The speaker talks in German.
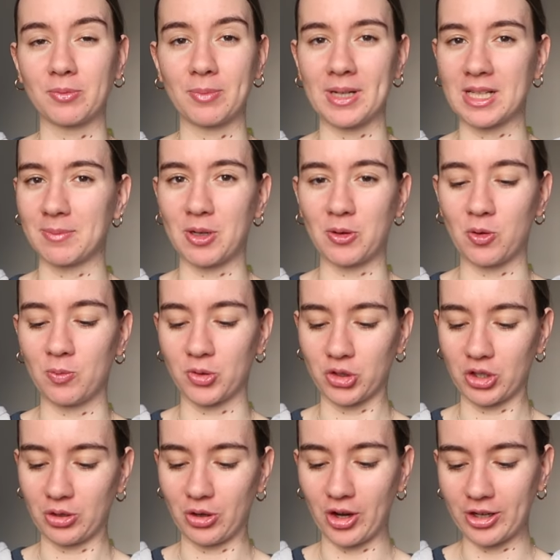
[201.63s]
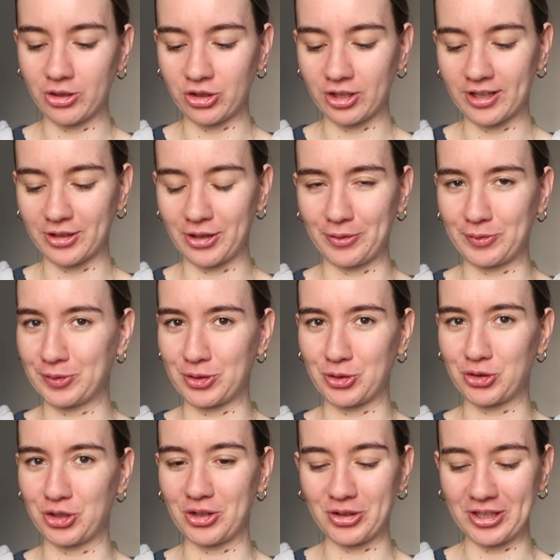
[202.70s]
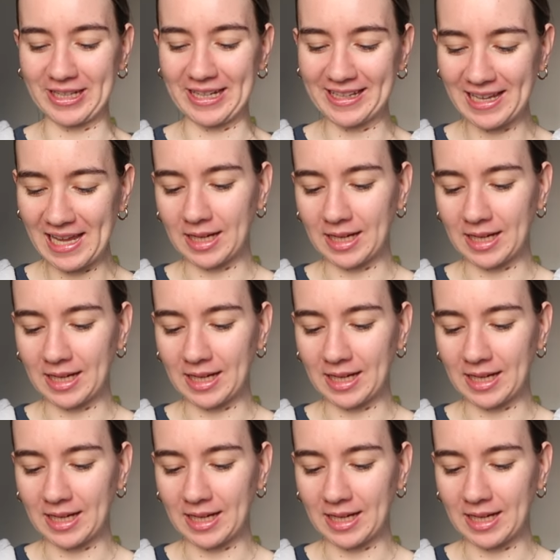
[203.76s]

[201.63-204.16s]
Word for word: manchmal komische Geräusche. Ich hoffe, das stört euch nicht.